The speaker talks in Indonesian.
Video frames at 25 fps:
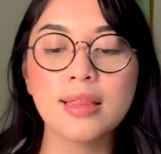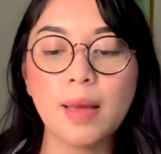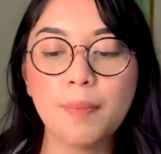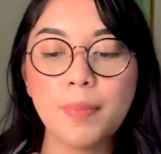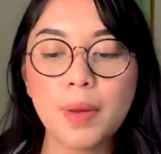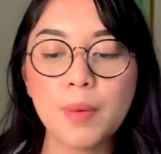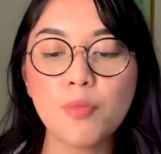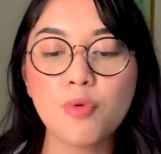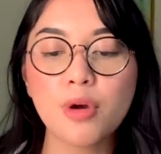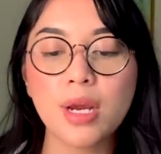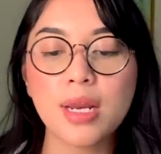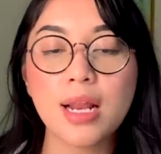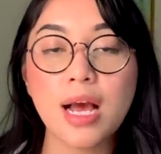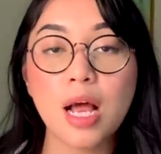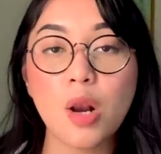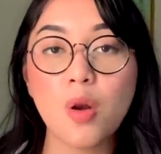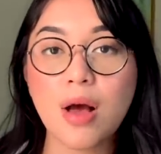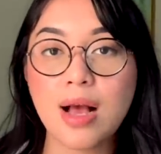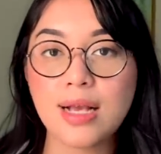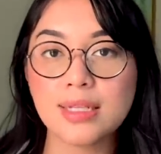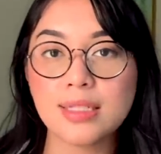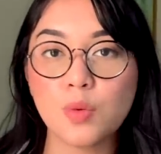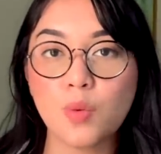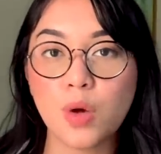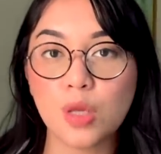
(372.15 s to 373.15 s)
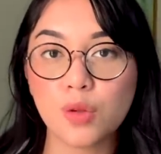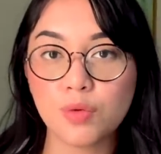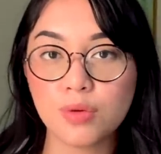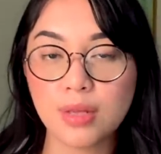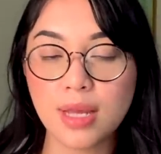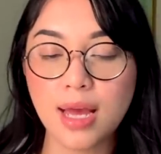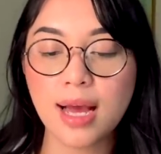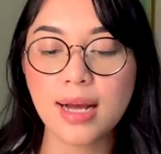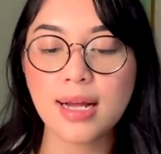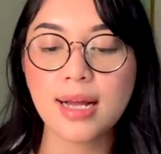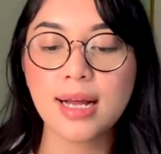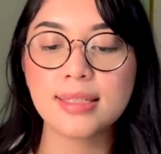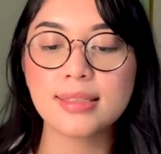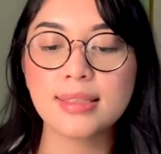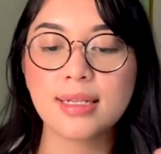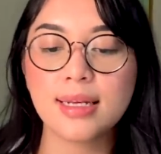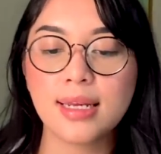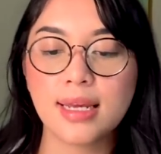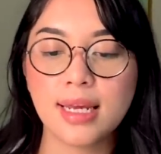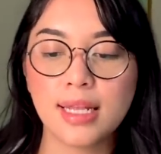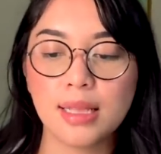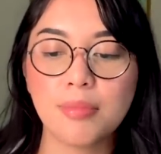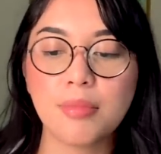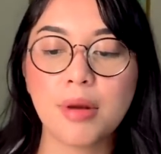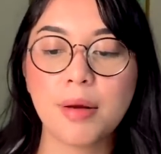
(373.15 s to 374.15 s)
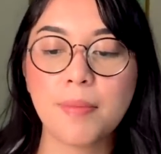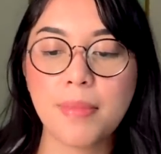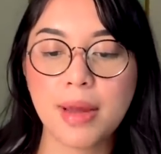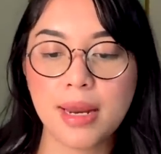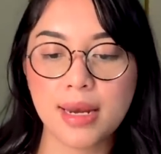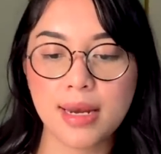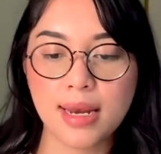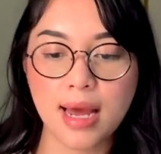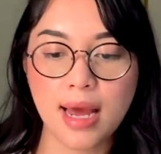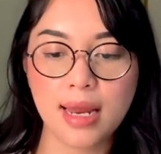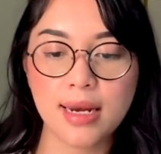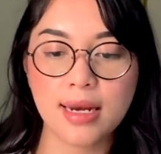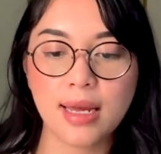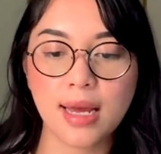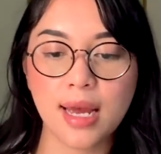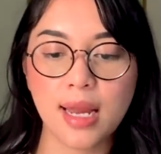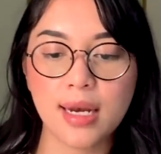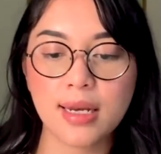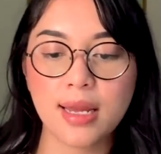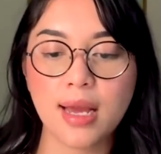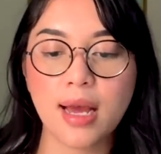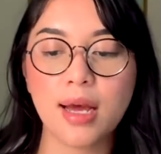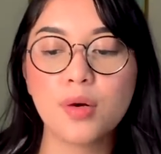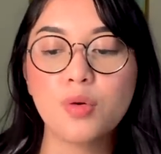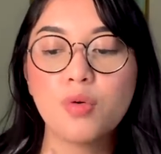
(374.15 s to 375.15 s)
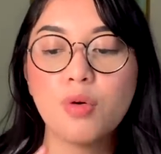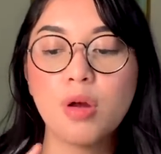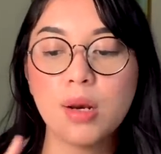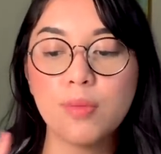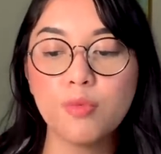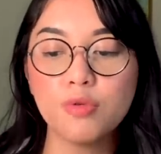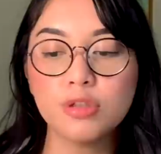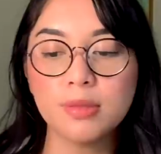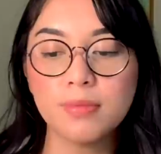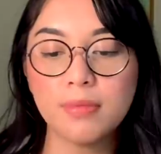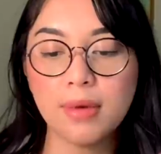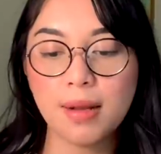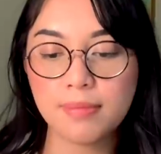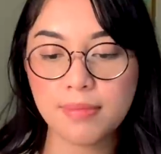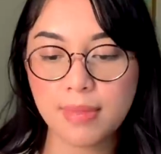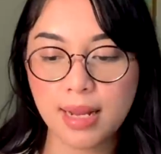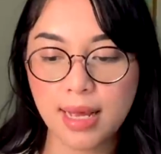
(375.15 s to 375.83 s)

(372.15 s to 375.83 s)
tapi mungkin alokasi waktunya agak sedikit berbeda dengan yang 2019